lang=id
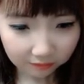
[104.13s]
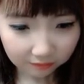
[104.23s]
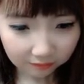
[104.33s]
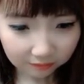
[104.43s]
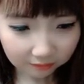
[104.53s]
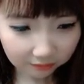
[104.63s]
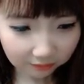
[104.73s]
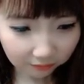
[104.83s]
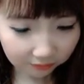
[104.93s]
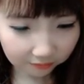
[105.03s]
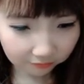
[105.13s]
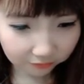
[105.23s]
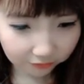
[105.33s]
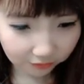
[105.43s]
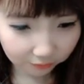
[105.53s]
Oke, okay,
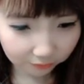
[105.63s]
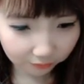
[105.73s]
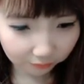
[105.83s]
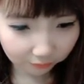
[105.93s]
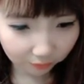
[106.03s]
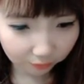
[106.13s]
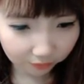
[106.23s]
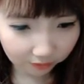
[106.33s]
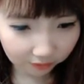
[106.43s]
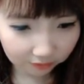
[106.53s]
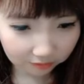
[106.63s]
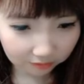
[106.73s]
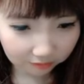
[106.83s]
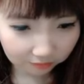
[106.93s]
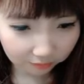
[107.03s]
energinya udah low guys,
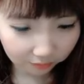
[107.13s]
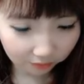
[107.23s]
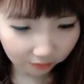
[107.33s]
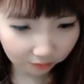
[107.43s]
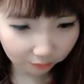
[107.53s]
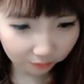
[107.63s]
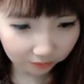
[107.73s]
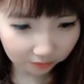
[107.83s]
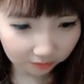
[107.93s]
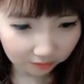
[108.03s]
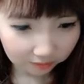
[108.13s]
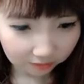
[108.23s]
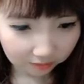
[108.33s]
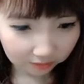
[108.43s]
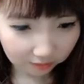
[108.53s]
udah low nih.
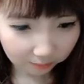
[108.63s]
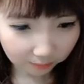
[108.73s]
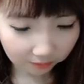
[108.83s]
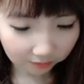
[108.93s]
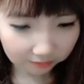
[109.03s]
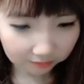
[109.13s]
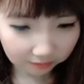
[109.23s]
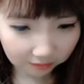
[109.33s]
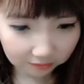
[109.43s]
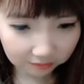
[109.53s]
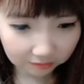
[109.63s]
Kita balik aja guys.